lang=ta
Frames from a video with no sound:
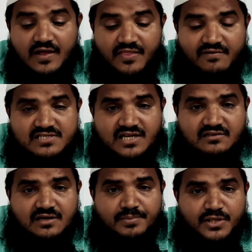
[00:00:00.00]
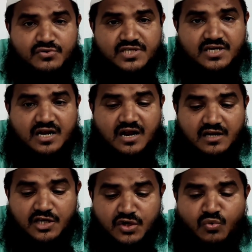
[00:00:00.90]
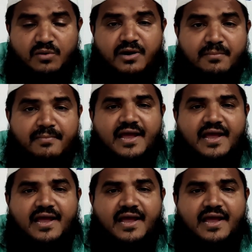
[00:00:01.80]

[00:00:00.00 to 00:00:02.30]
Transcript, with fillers: அந்த வசனத்தில் பதிவு செய்கிறான் இன்னும் ஒருபடி